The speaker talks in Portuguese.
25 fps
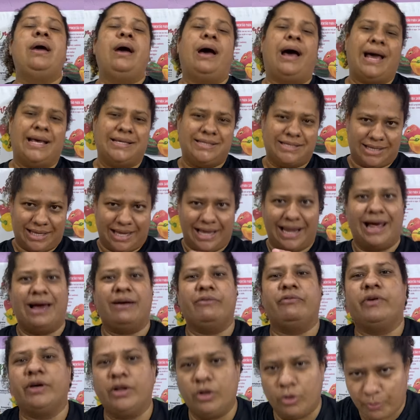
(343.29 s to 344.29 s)
Aí você tá
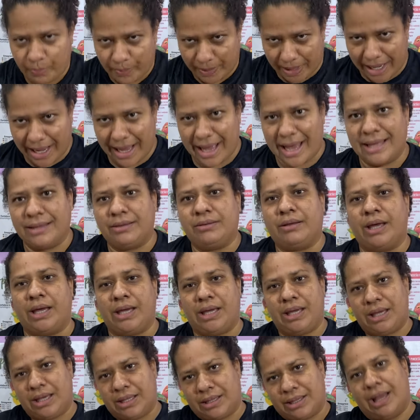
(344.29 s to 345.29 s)
lavando o prato
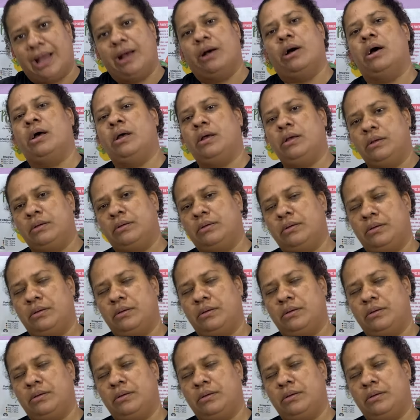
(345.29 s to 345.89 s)
aí, tá, ó,